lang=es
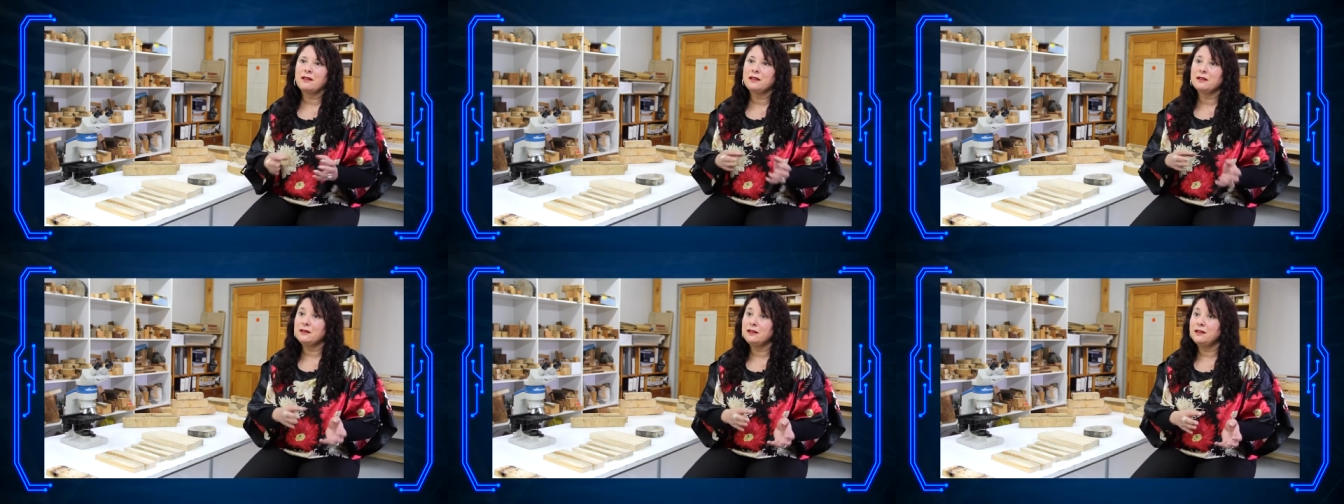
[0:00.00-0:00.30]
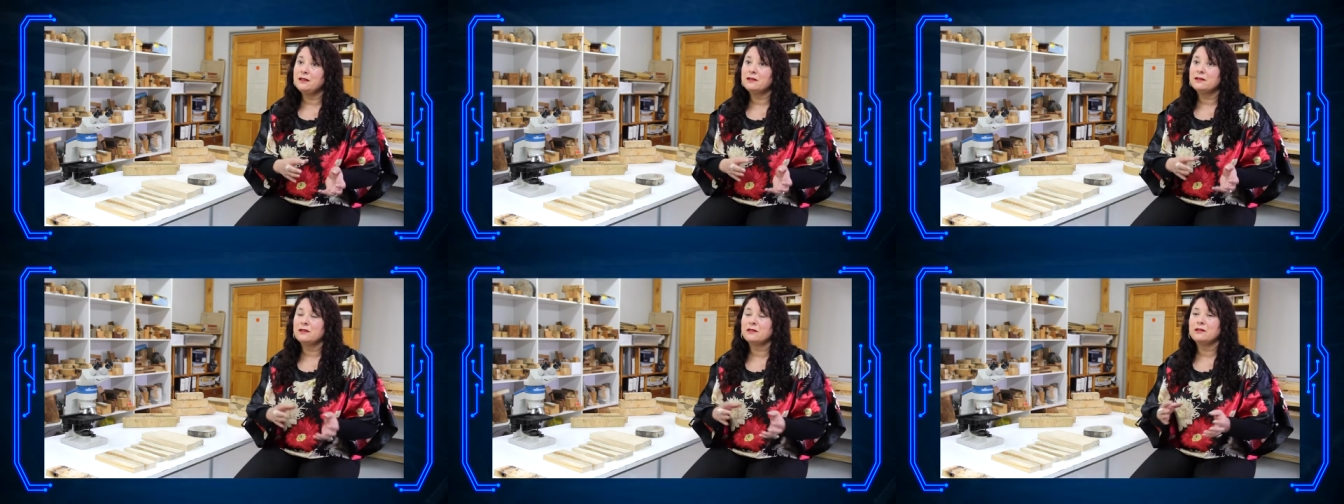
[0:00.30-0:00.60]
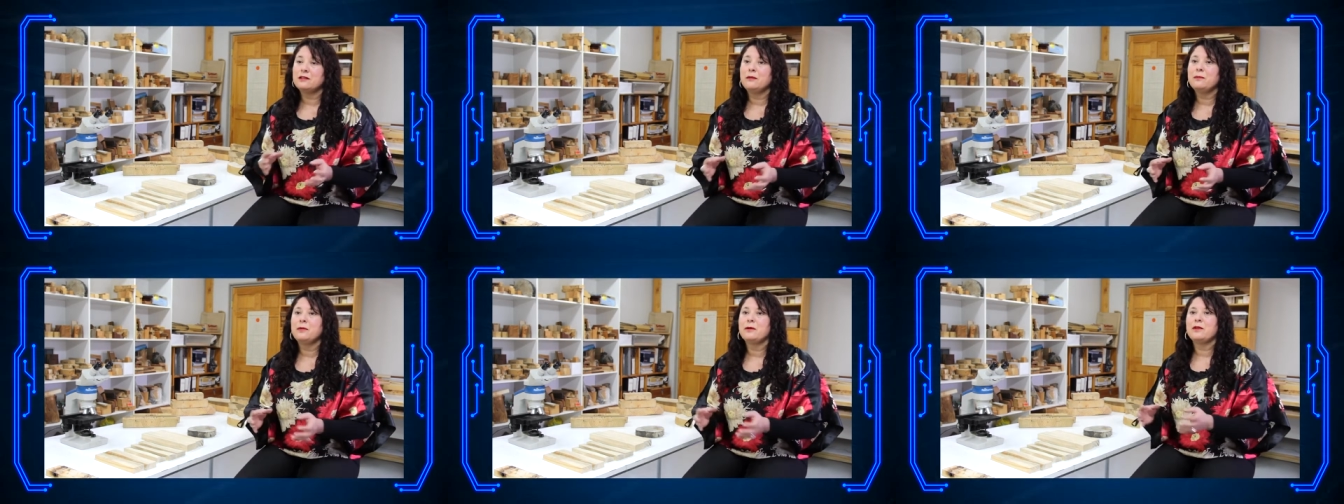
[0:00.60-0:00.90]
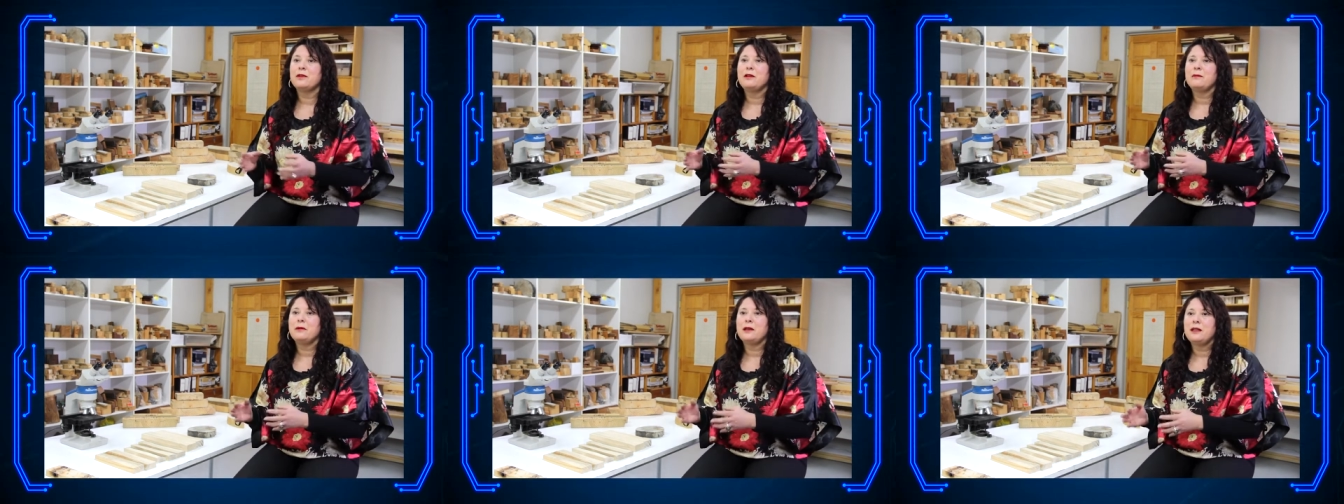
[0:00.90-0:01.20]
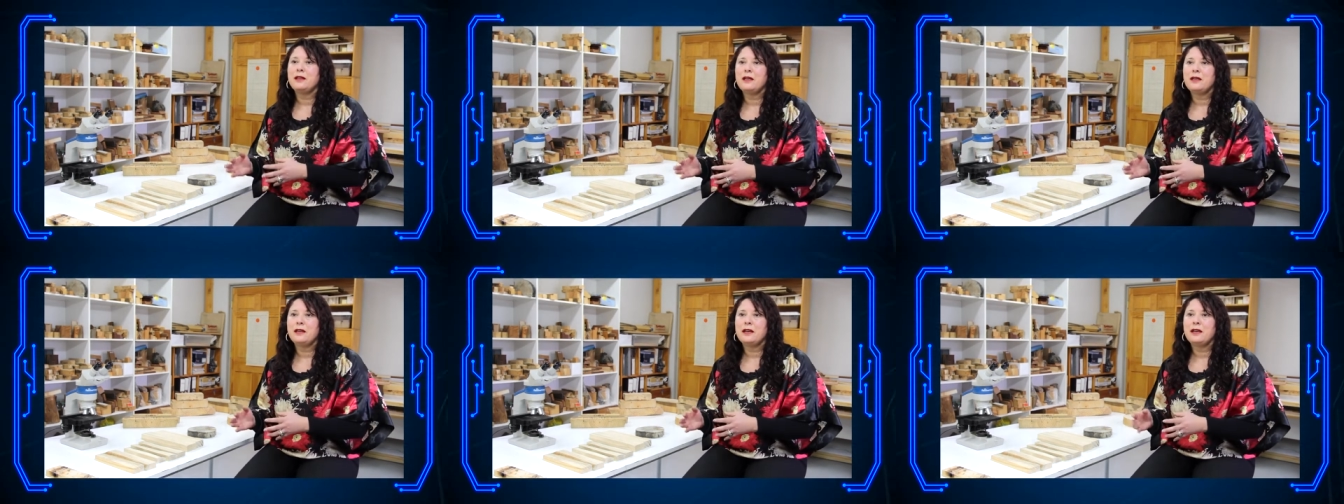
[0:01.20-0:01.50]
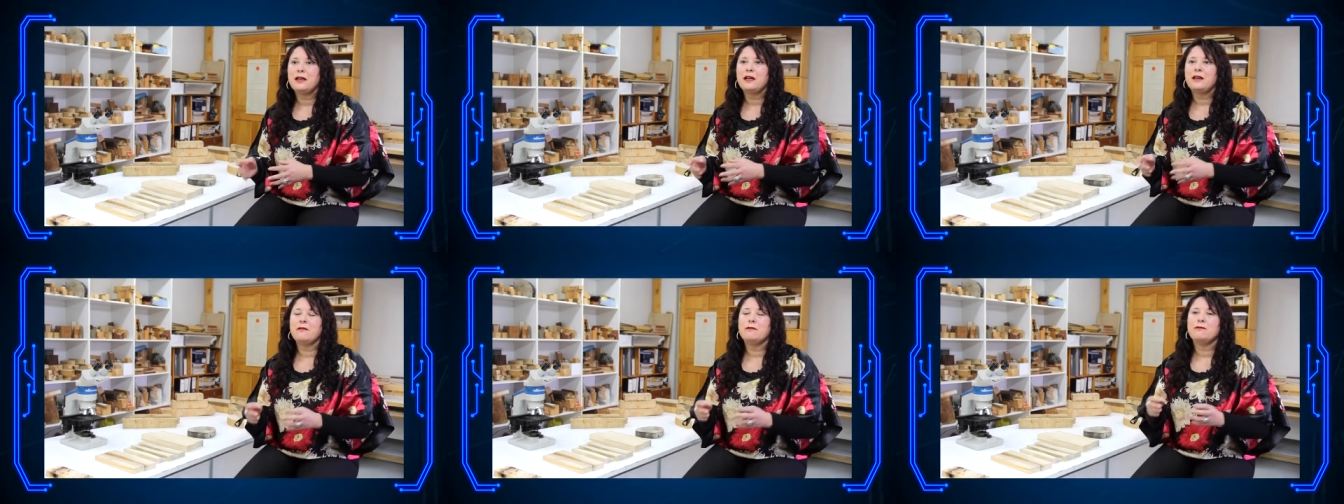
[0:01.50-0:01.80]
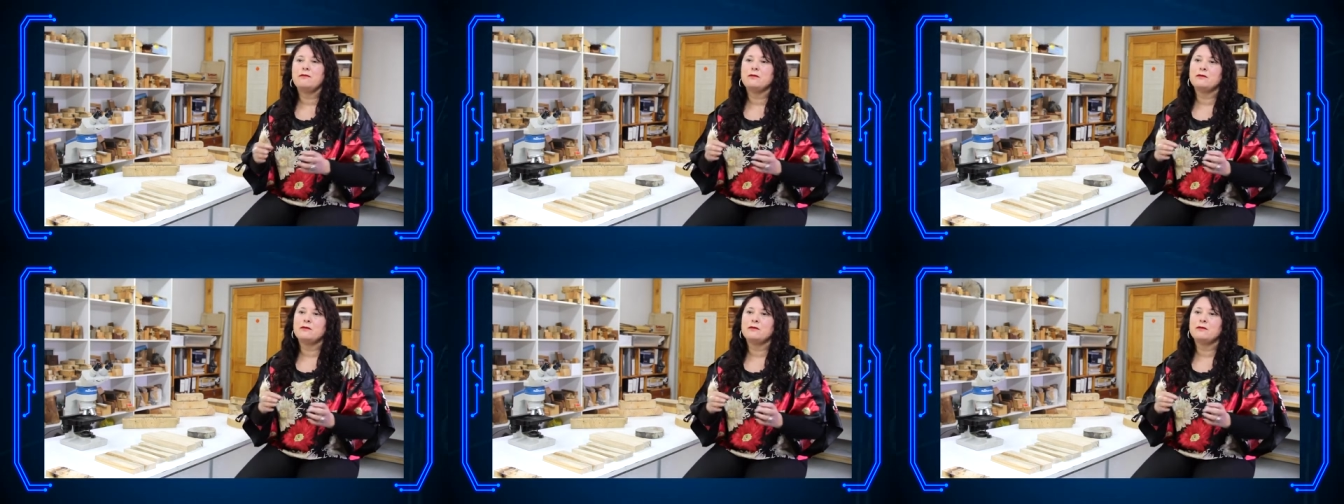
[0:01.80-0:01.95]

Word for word: distintos tipos de madera en